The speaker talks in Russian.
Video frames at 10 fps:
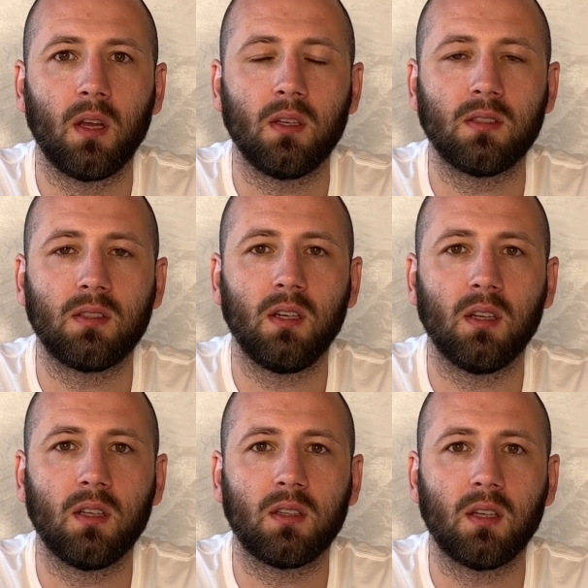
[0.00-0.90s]
и
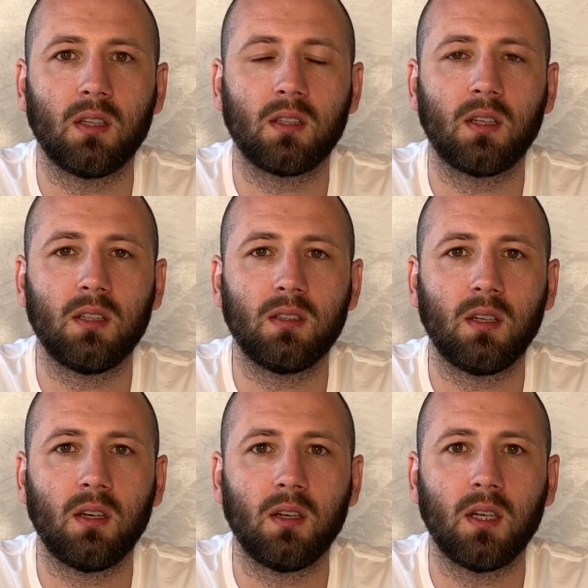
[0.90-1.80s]
сделал это
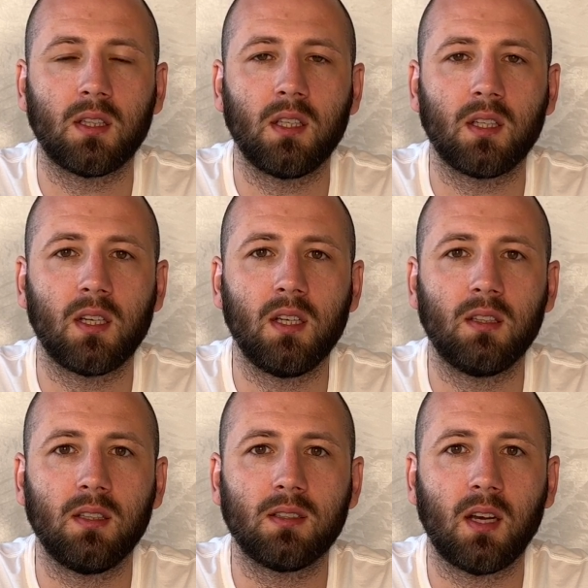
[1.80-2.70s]
открыто. Это не
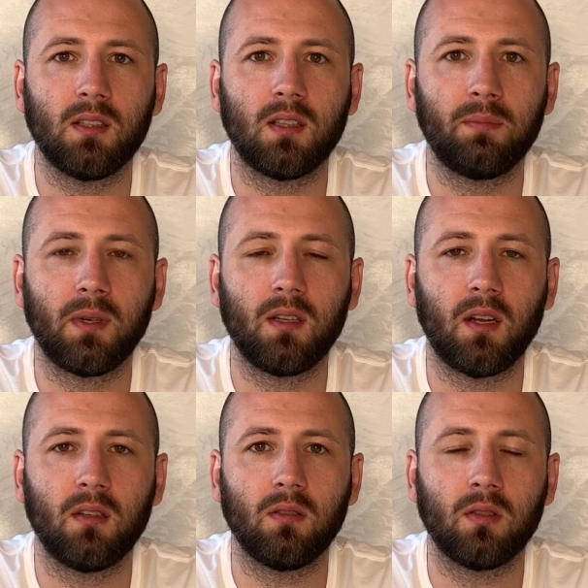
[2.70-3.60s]
какие-то инсайдеры
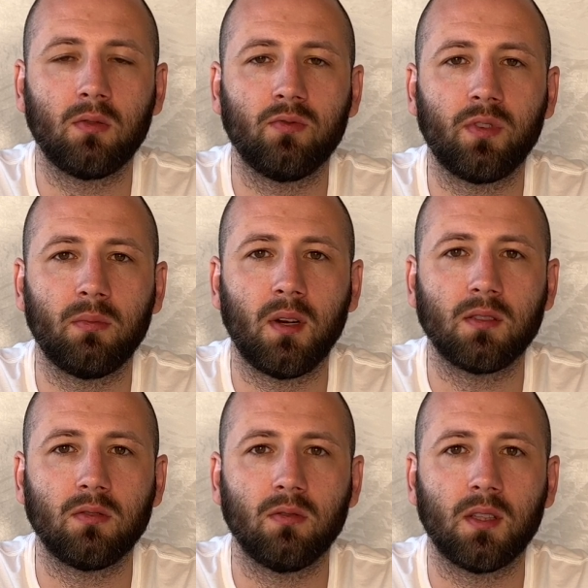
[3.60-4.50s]
передали эту
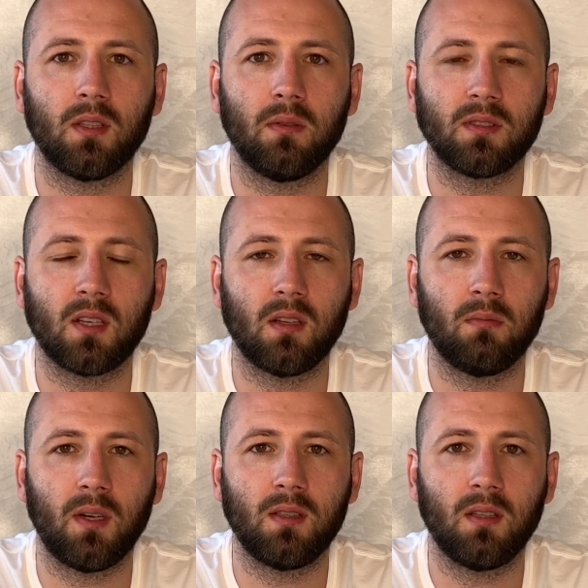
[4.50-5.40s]
информацию, это сказал
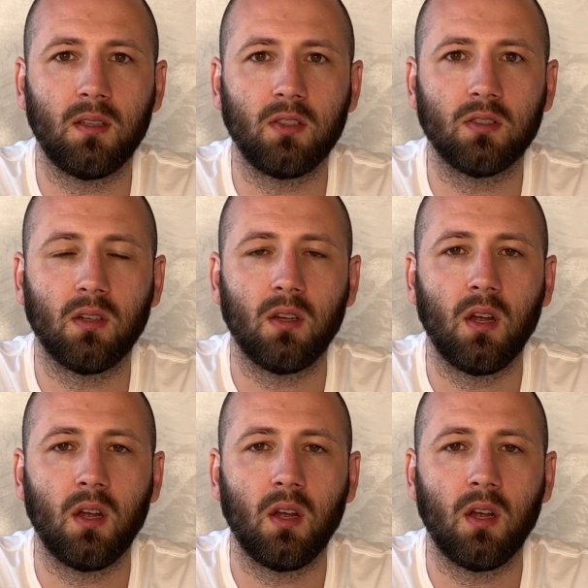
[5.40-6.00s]
Байден лично.